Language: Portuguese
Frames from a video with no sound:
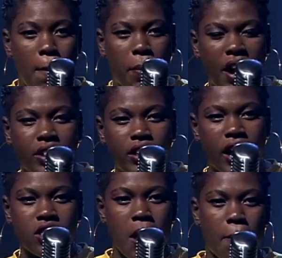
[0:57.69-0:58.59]

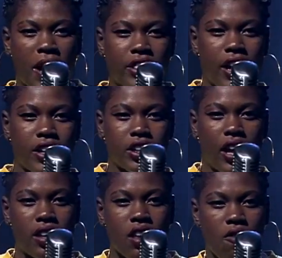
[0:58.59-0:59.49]
Pretas,
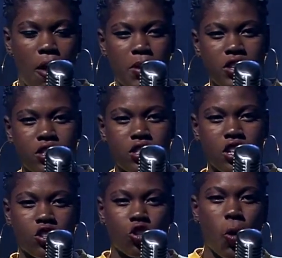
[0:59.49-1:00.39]
preteridas
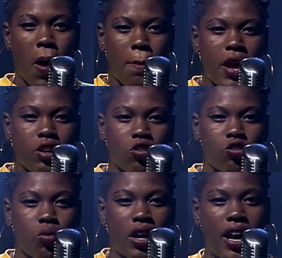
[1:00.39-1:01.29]
feminicídio, menos
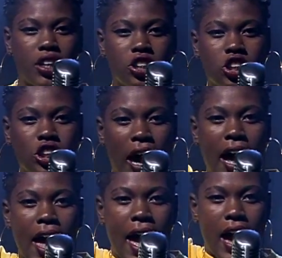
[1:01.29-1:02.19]
um analista.
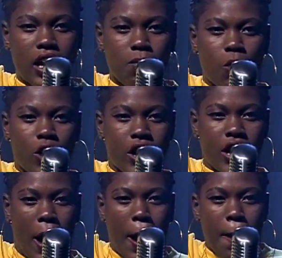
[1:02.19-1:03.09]
Ellen
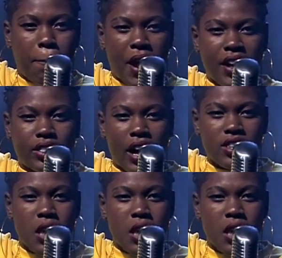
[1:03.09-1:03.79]
Moreira, pretas,